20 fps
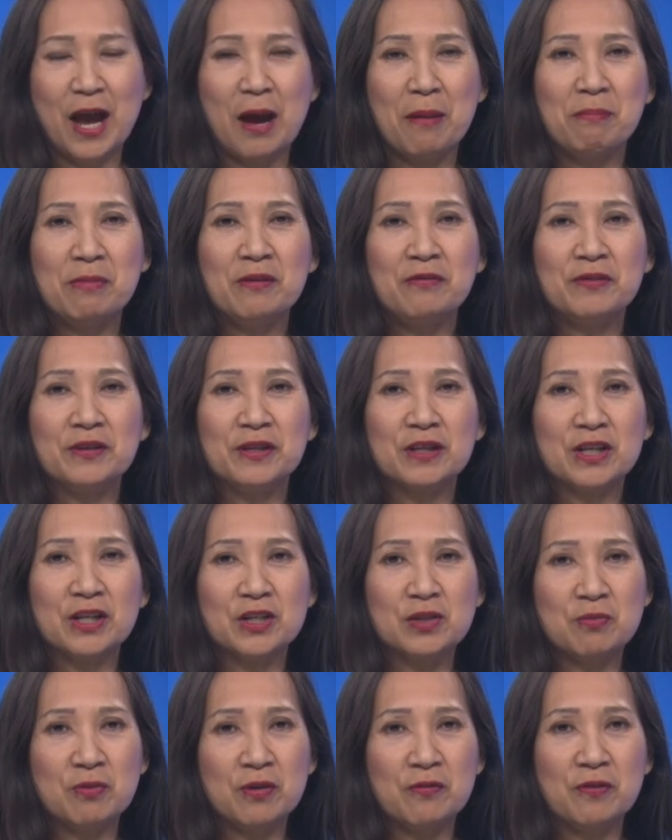Bích Phượng kính
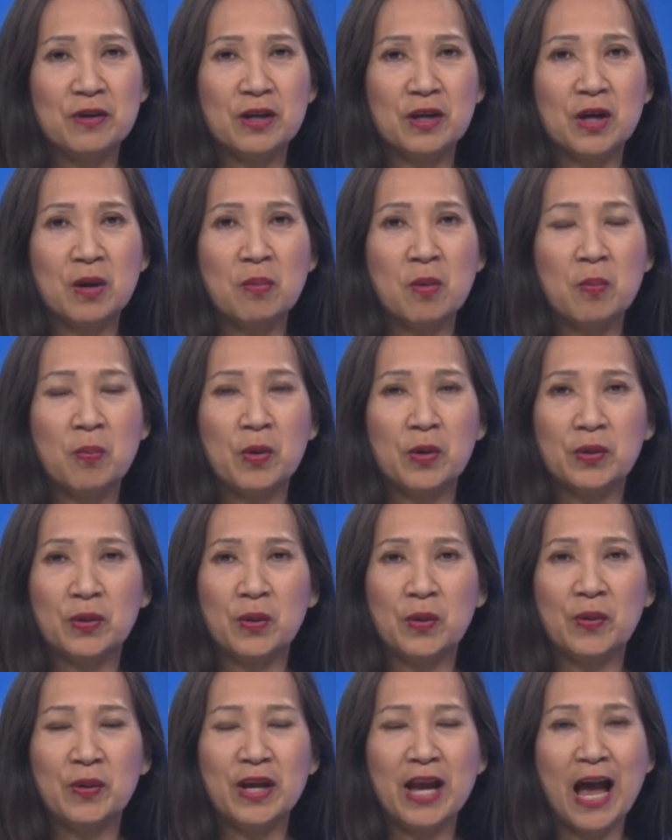chúc quý vị có một buổi
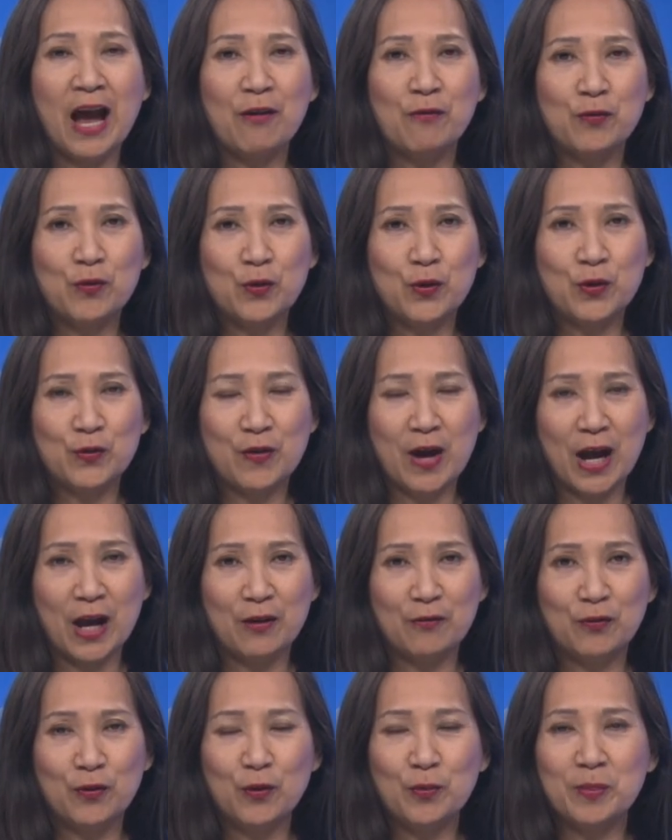tối an vui và
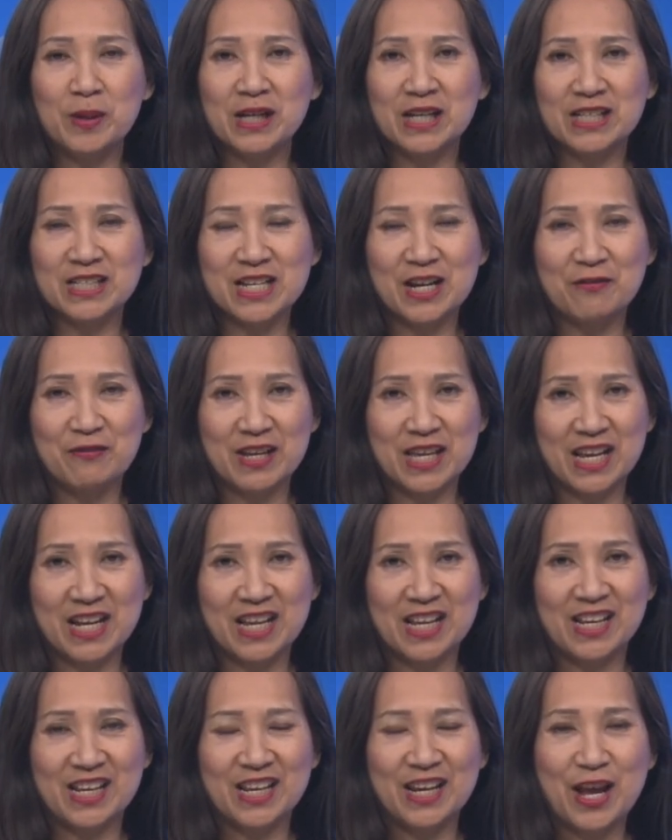hạnh phúc bên người thân và gia
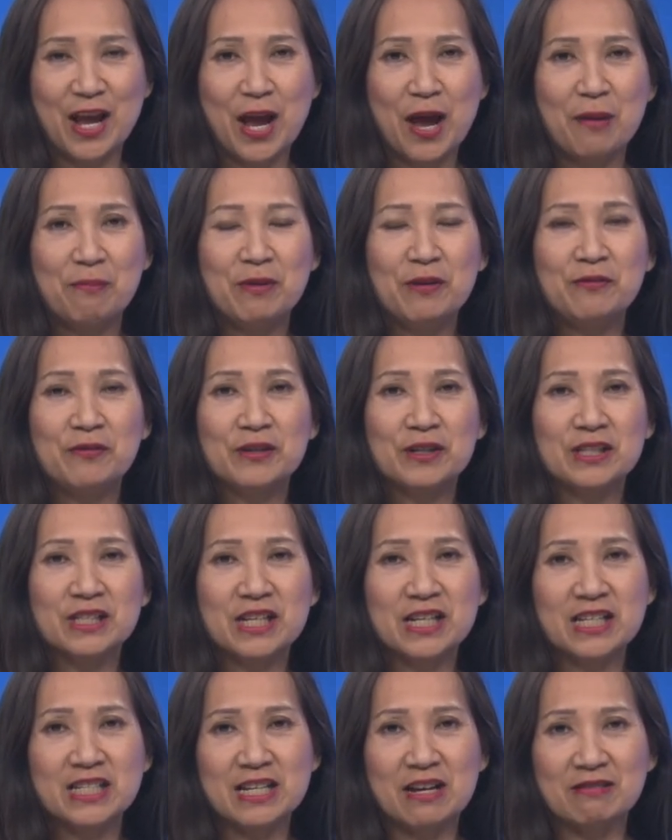đình. Bích Phượng
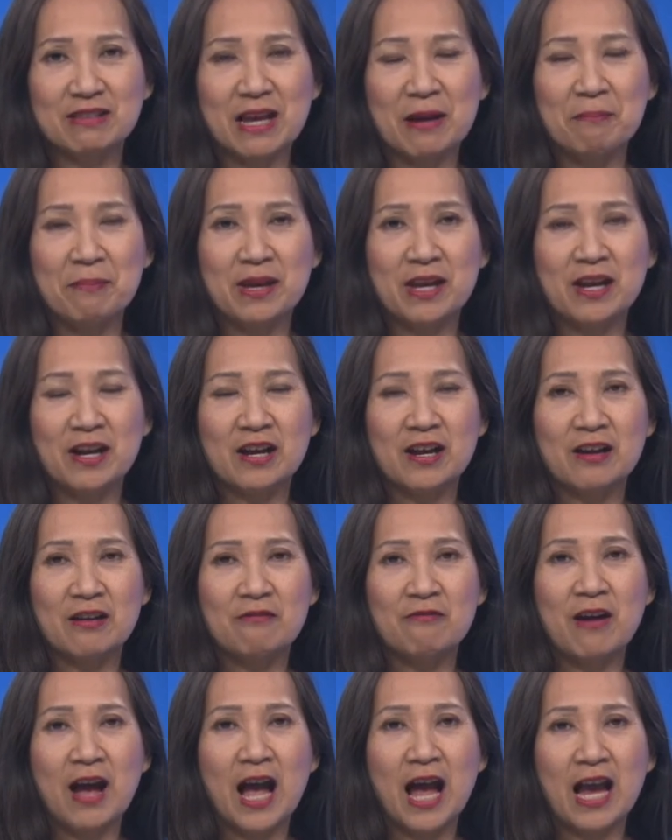xin kính chào tạm biệt
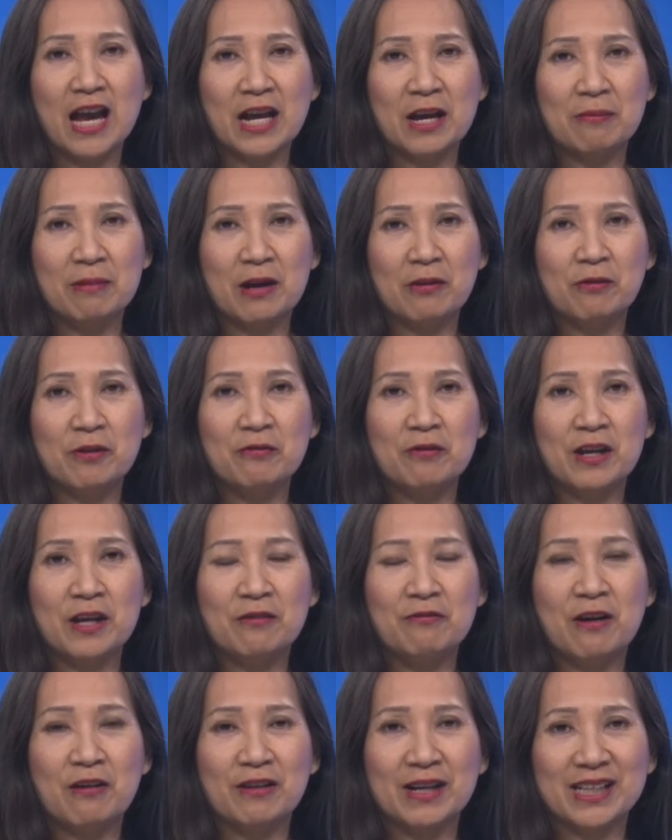và hẹn gặp lại quý
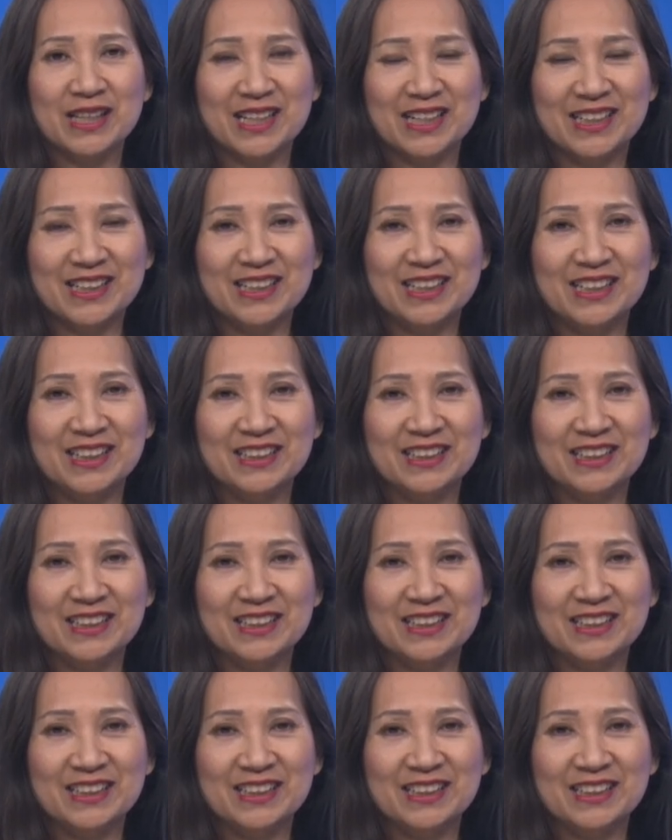vị vào kỳ tới.